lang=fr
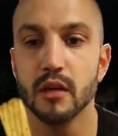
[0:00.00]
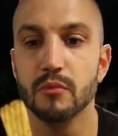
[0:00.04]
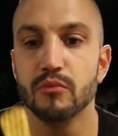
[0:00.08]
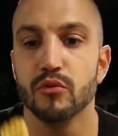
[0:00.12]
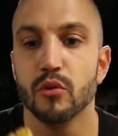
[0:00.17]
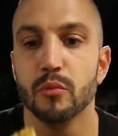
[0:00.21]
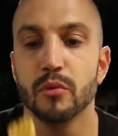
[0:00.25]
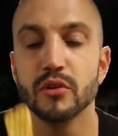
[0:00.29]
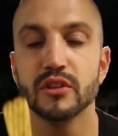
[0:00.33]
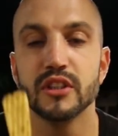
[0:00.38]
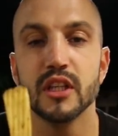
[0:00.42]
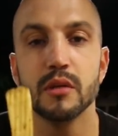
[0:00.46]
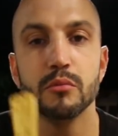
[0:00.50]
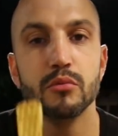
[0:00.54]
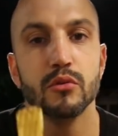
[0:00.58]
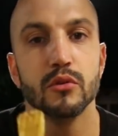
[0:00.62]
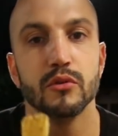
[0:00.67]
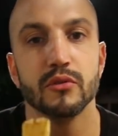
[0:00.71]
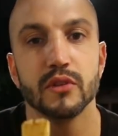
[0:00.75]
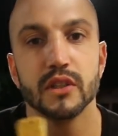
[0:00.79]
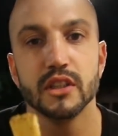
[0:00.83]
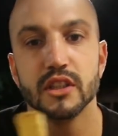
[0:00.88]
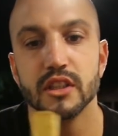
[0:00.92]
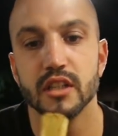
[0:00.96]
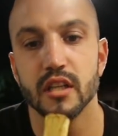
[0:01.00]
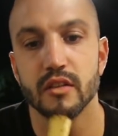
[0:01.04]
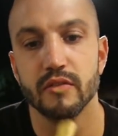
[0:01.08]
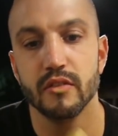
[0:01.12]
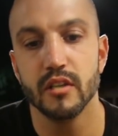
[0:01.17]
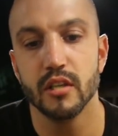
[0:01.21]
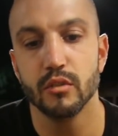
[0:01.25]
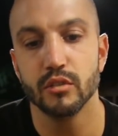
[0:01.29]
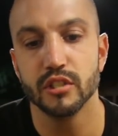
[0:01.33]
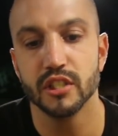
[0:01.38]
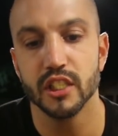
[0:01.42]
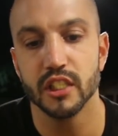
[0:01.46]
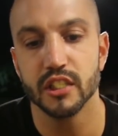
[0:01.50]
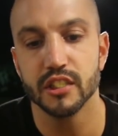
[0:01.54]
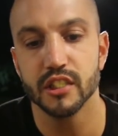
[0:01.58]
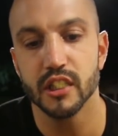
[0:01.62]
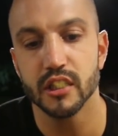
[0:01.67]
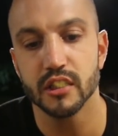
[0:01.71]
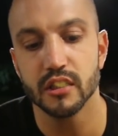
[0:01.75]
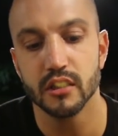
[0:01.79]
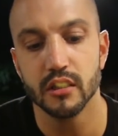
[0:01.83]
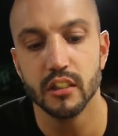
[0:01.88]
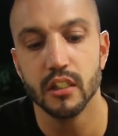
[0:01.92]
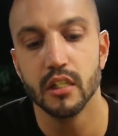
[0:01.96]
Elles me font penser un peu aux frites qu'il y avait au Shake
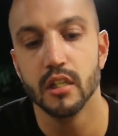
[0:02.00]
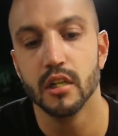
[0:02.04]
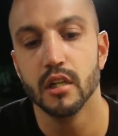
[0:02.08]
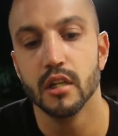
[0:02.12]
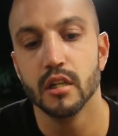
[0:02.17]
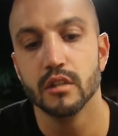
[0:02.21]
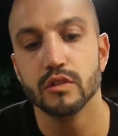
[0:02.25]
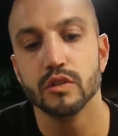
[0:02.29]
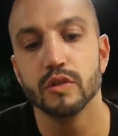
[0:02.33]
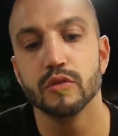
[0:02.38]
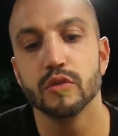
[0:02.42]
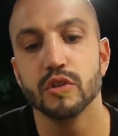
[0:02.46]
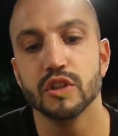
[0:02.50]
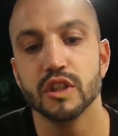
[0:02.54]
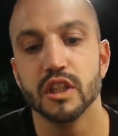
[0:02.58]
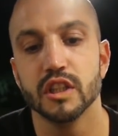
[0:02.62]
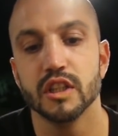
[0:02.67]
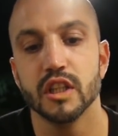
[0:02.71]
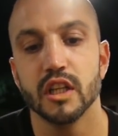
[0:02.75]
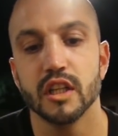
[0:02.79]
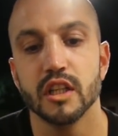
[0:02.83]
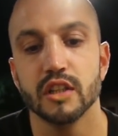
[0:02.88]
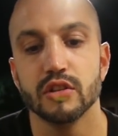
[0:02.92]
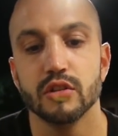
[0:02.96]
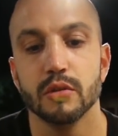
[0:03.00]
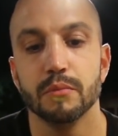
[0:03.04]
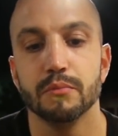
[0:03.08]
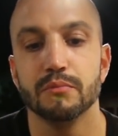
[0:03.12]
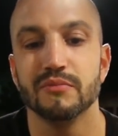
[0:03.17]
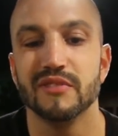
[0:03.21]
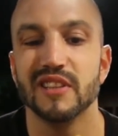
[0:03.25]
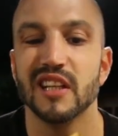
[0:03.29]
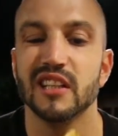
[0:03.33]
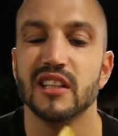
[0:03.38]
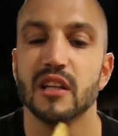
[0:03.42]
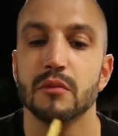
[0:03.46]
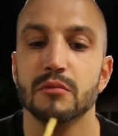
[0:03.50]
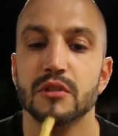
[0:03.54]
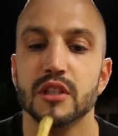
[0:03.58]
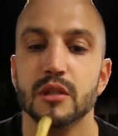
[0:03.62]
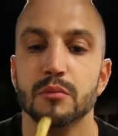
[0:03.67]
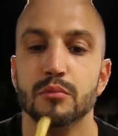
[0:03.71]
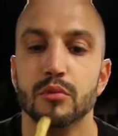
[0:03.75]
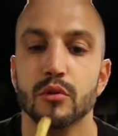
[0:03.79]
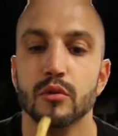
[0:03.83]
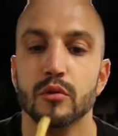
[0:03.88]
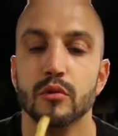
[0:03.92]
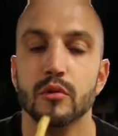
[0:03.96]
Shack, sauf qu'au Shake Shack, elles sont peut-être un
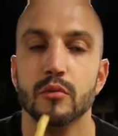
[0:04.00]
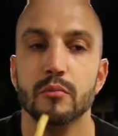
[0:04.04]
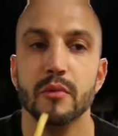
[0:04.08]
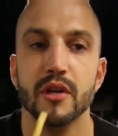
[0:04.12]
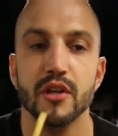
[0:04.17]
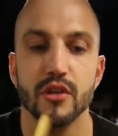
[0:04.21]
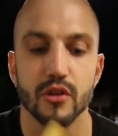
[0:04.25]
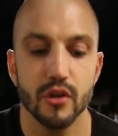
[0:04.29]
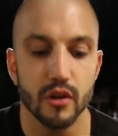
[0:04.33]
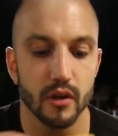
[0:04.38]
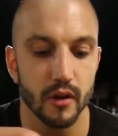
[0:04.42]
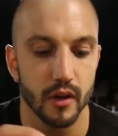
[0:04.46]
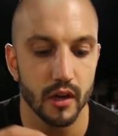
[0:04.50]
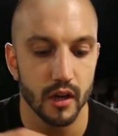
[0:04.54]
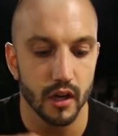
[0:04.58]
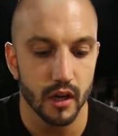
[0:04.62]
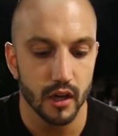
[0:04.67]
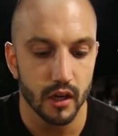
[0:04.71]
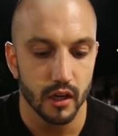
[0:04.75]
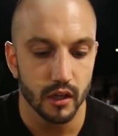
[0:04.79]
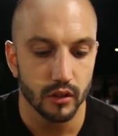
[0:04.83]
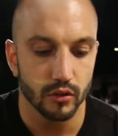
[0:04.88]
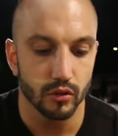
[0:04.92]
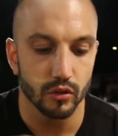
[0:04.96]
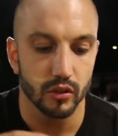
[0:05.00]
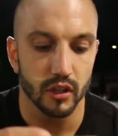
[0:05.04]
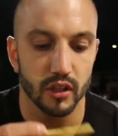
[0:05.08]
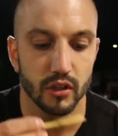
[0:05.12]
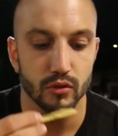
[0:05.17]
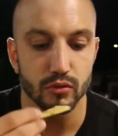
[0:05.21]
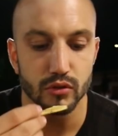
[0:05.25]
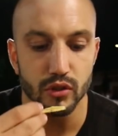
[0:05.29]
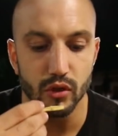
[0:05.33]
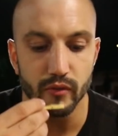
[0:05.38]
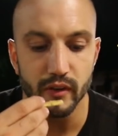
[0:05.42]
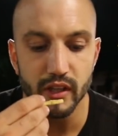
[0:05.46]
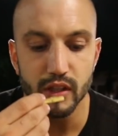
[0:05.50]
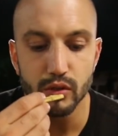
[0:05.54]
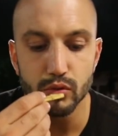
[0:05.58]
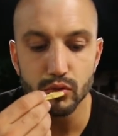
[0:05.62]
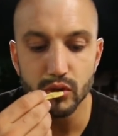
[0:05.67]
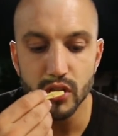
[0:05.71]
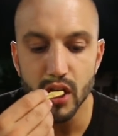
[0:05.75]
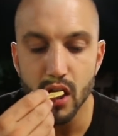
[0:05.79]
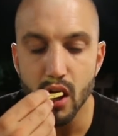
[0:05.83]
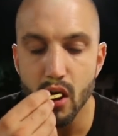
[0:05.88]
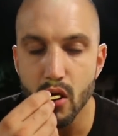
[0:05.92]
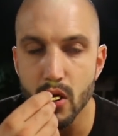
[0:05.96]
petit peu meilleures. Donc écoutez, on va les
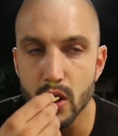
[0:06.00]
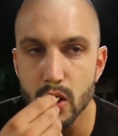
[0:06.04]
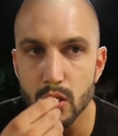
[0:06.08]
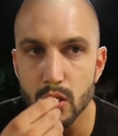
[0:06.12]
goûter.